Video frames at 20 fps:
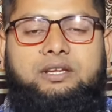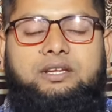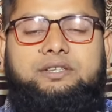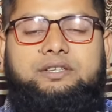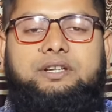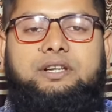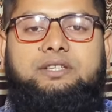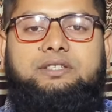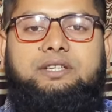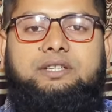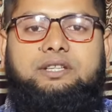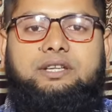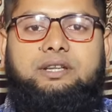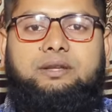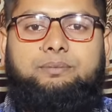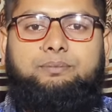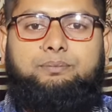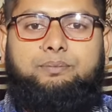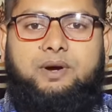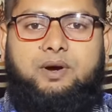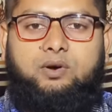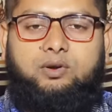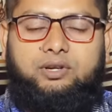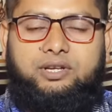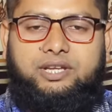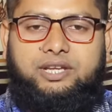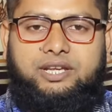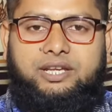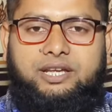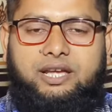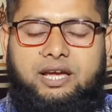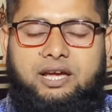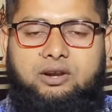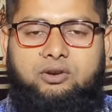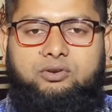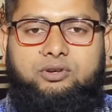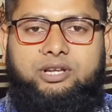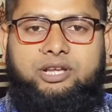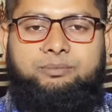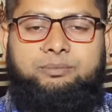এছাড়া যাদের পাওয়ারকে
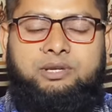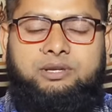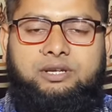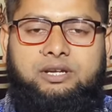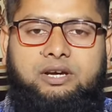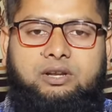আরও টাইমিং